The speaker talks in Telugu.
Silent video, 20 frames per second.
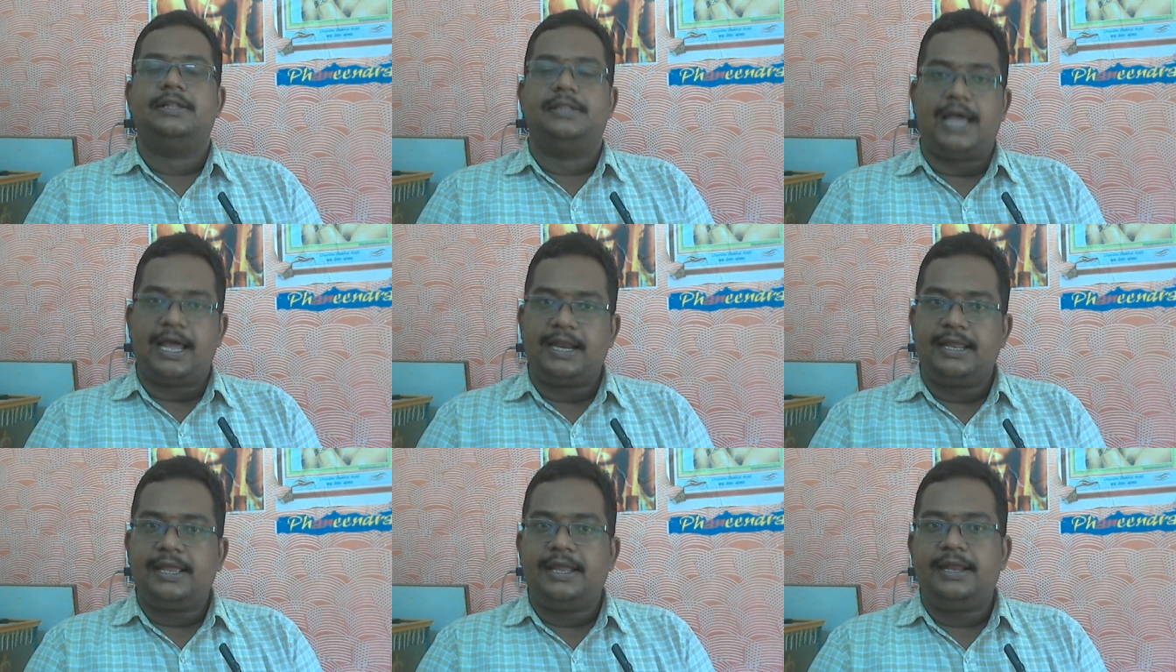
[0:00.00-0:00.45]

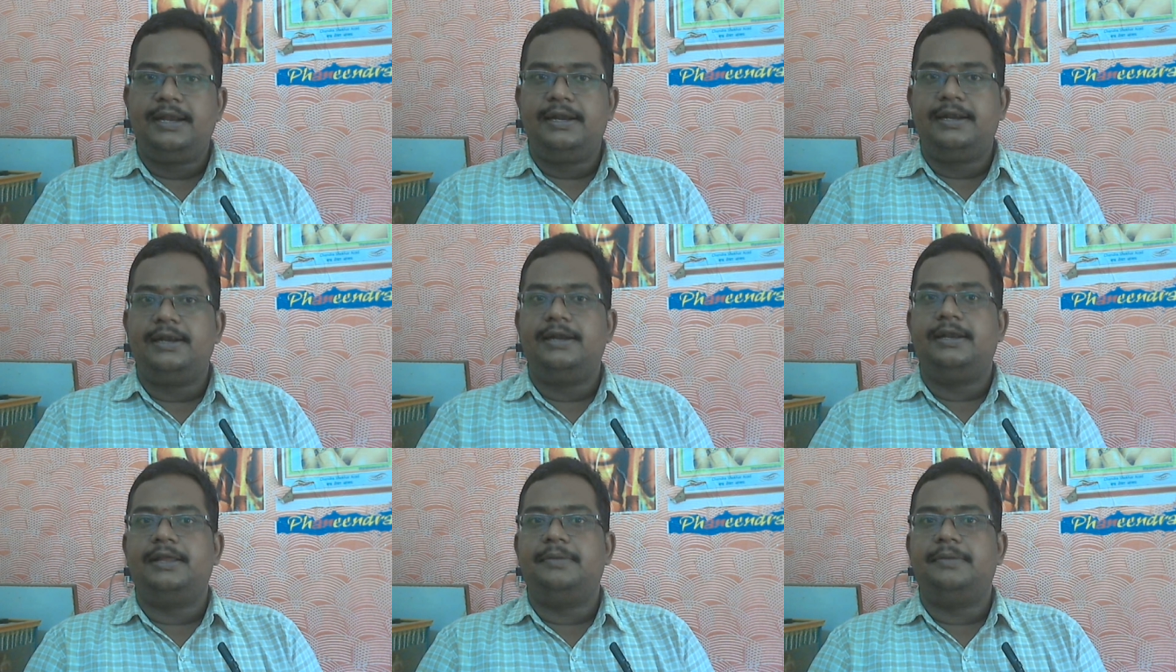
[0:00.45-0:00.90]
దానికి
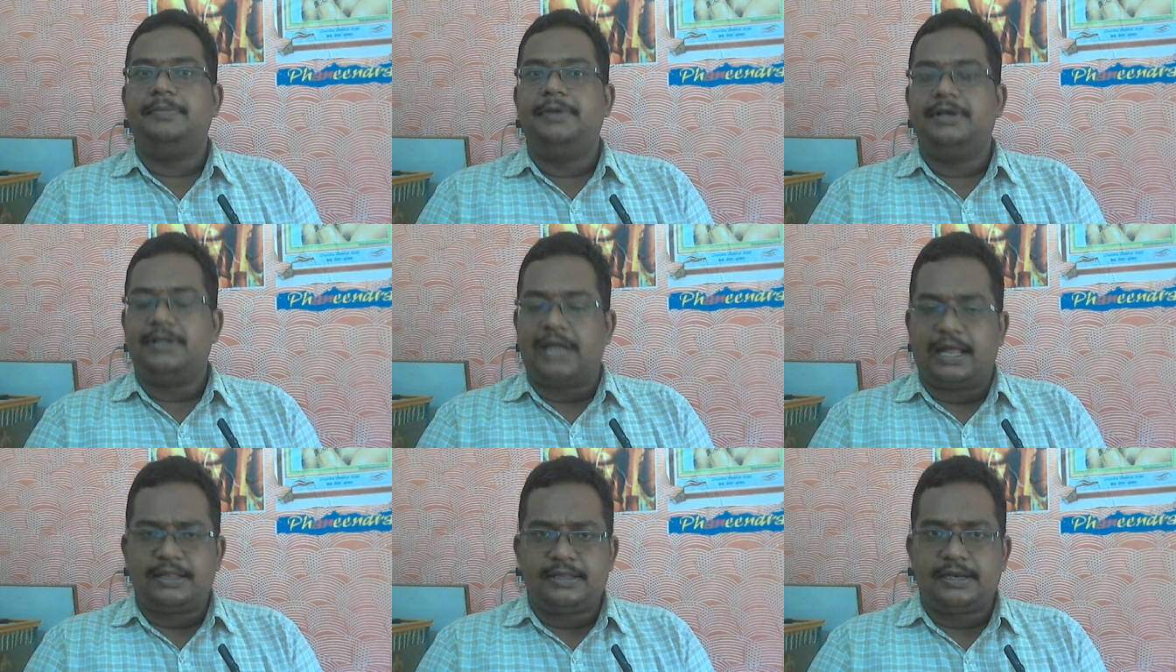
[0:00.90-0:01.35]
ఏంటంటే
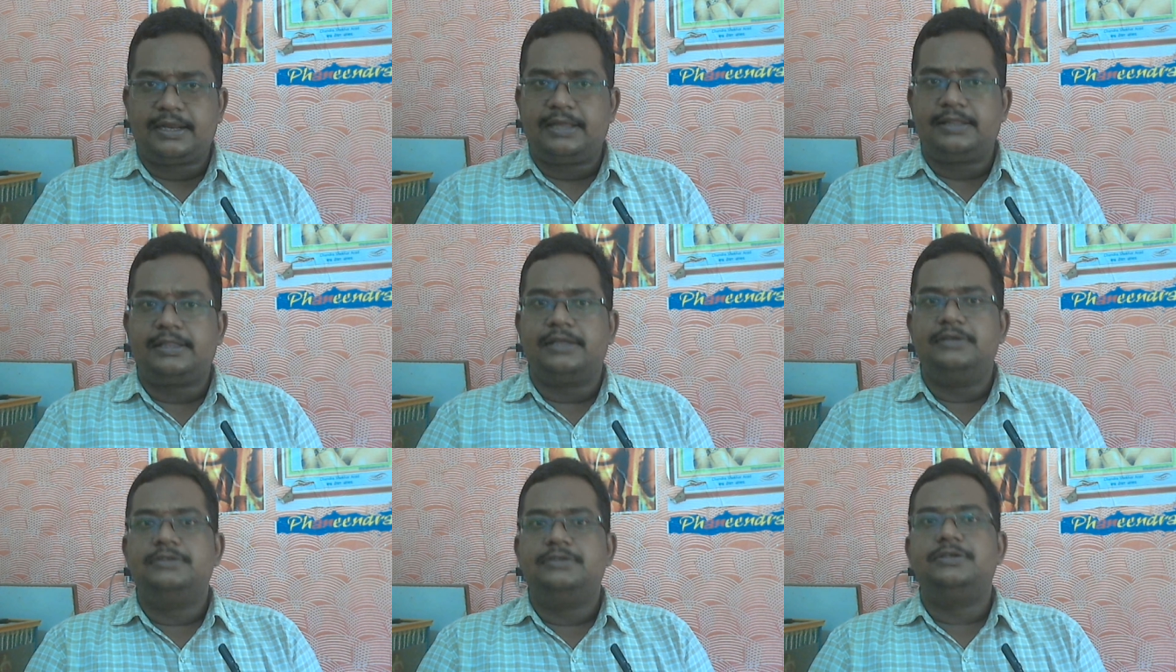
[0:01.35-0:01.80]
మీకు
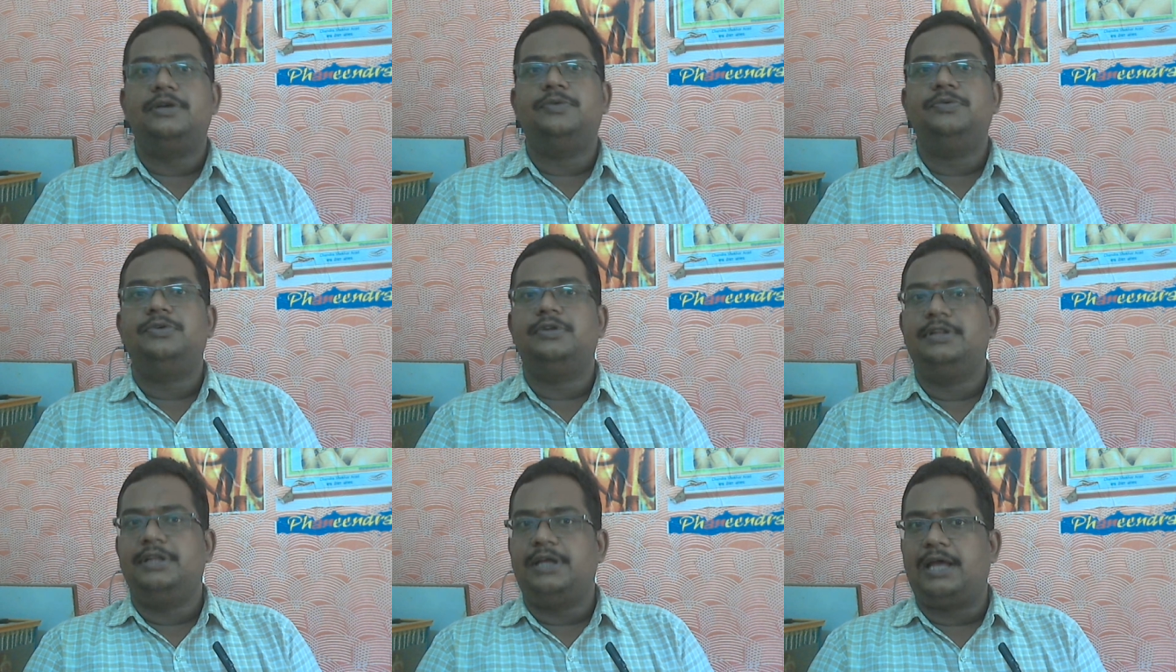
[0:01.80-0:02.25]
అందరికీ తెలిసే
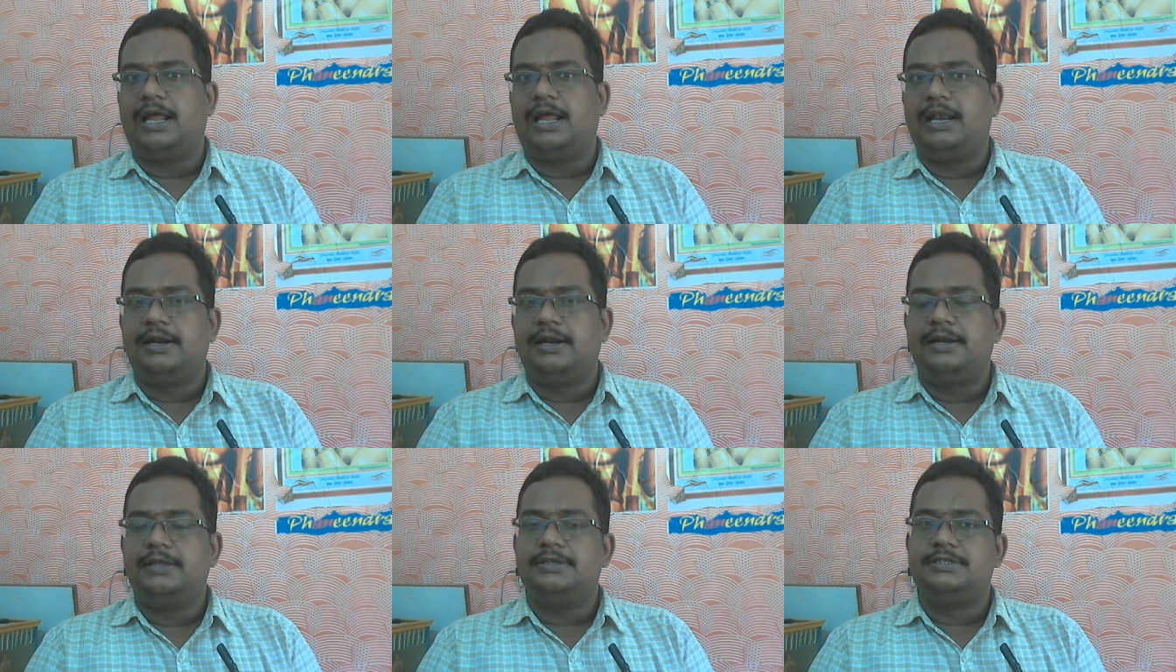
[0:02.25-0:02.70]
ఉంటుంది
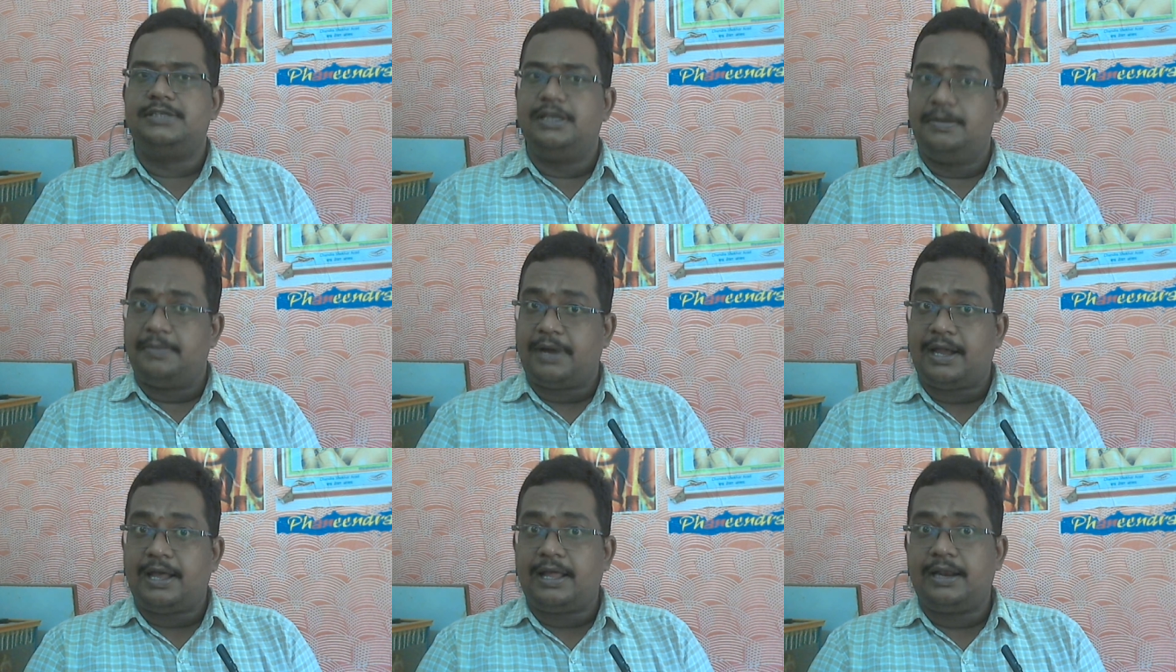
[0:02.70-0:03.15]
ఆల్రెడీ
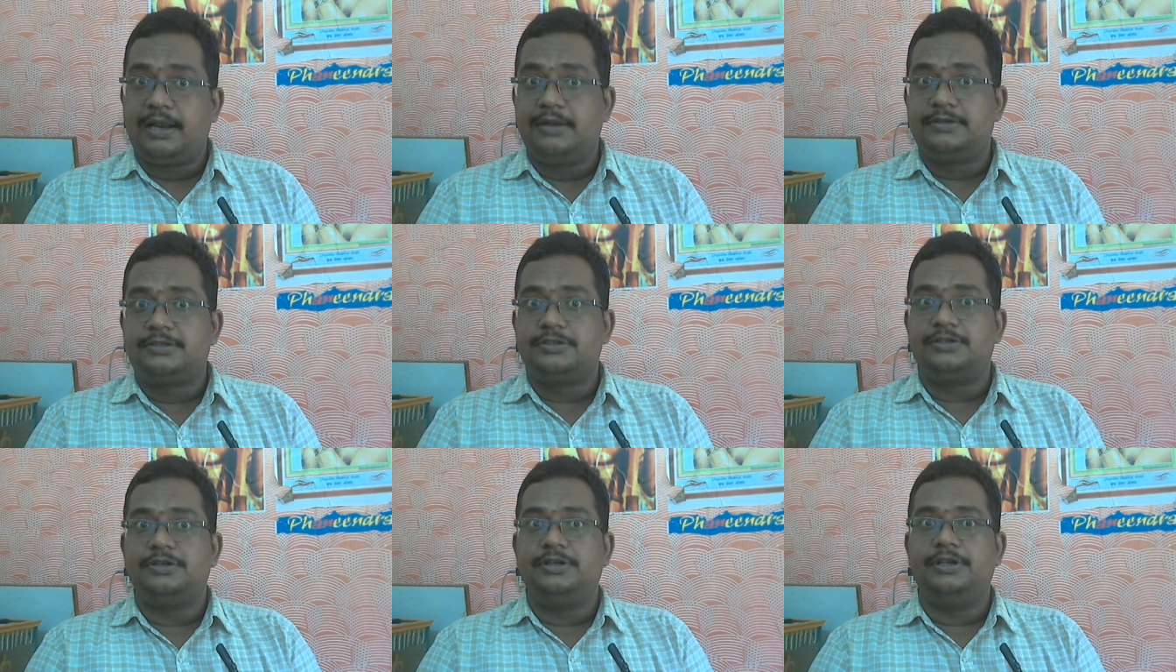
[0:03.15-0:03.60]
సినిమా
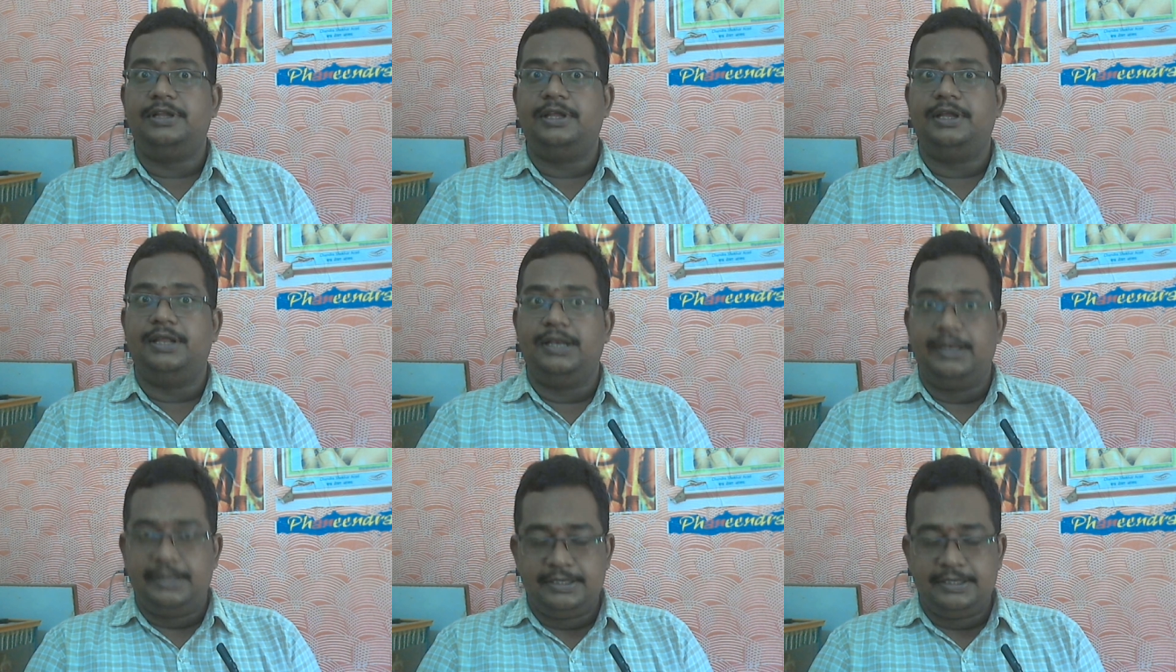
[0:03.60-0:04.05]
హాల్స్ని
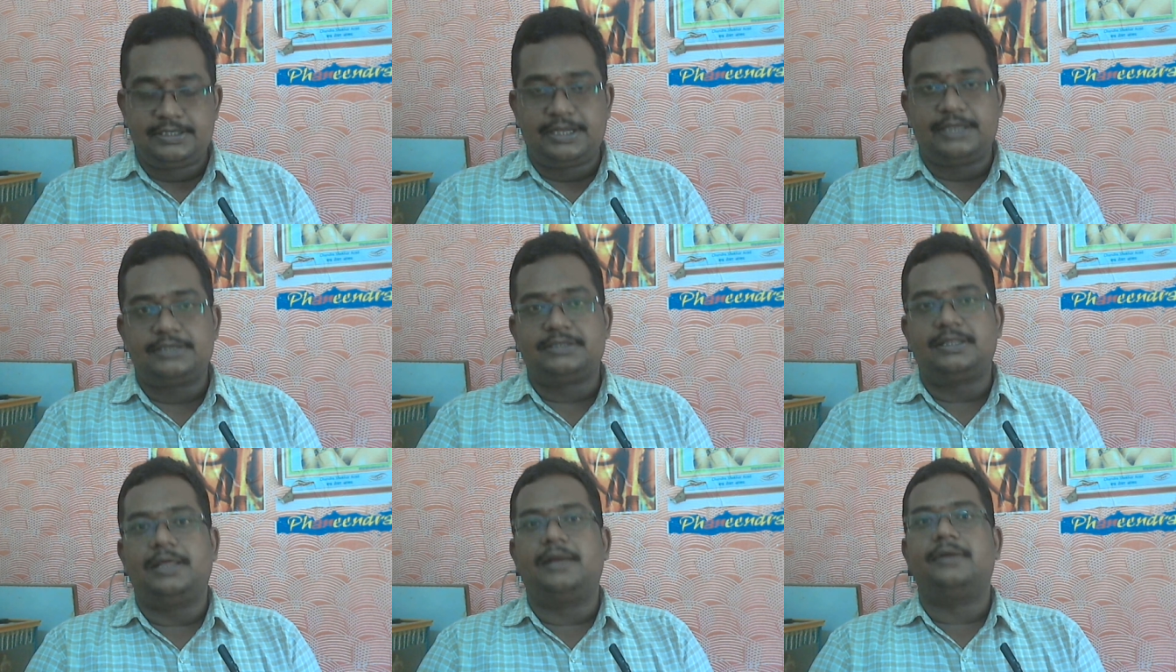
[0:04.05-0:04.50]

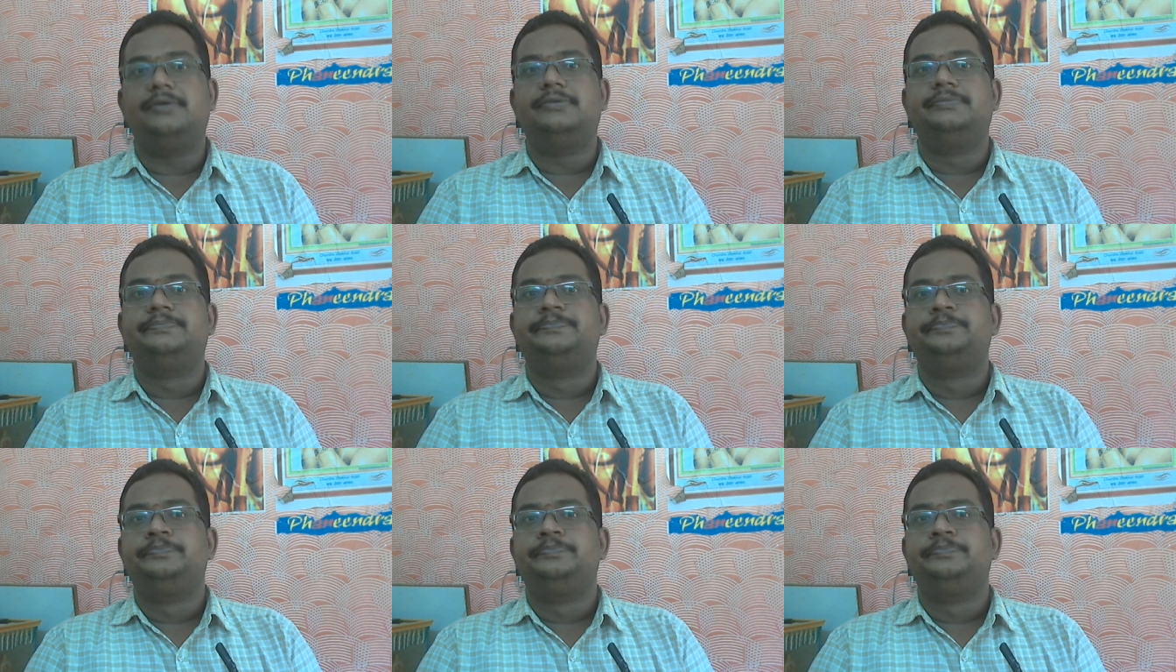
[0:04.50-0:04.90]
లీజుకి ఇస్తారు